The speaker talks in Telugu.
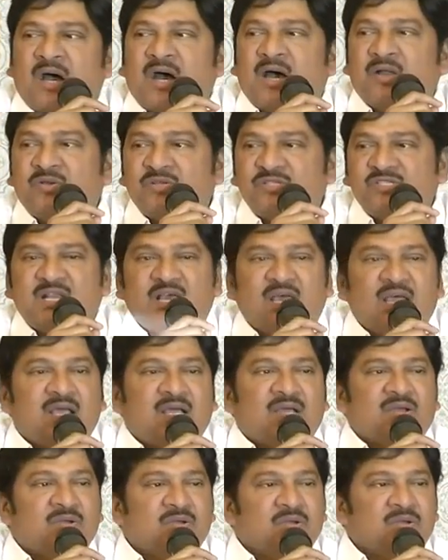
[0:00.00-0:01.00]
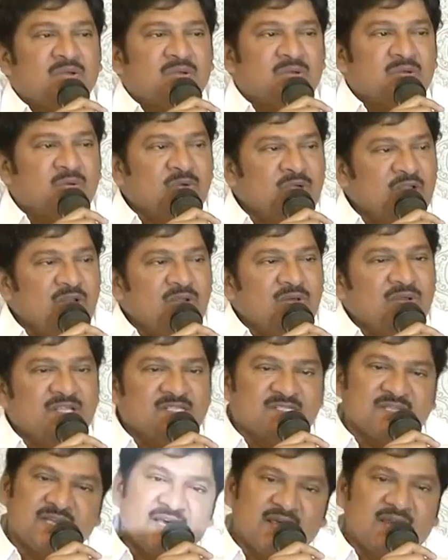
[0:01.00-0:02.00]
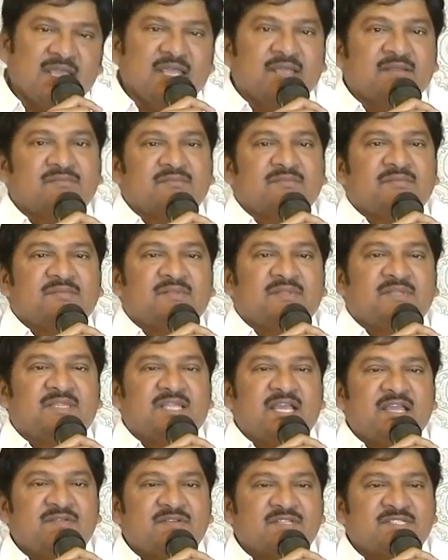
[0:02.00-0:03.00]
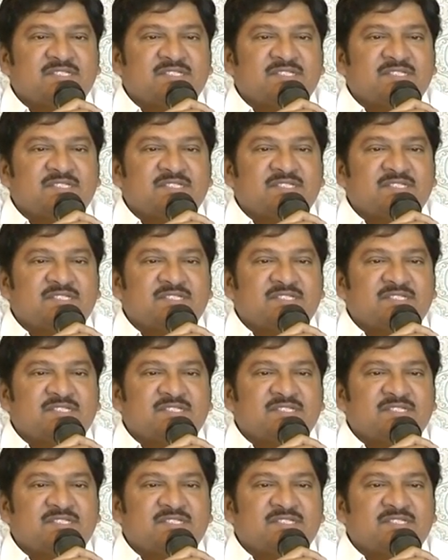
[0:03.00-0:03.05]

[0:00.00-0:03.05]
ఆ రోజున గుడిలో నిజంగానే దైవ